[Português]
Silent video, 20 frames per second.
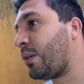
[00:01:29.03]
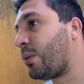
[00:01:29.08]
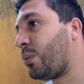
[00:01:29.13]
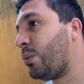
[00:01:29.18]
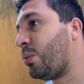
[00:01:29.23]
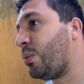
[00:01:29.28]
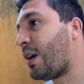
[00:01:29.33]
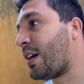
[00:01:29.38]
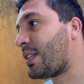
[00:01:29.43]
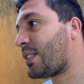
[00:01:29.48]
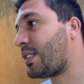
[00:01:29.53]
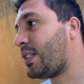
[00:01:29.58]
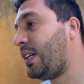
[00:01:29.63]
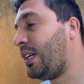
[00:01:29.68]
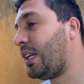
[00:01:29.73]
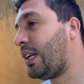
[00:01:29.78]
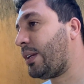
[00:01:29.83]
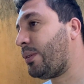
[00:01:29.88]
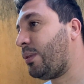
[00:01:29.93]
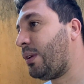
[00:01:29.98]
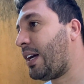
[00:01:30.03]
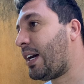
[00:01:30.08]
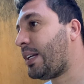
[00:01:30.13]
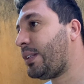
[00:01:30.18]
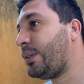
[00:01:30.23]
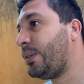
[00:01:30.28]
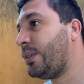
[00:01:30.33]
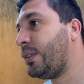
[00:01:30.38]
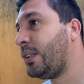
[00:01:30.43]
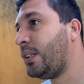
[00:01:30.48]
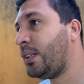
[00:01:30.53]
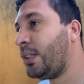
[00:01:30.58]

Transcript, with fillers: com o rasguinho lá do lado?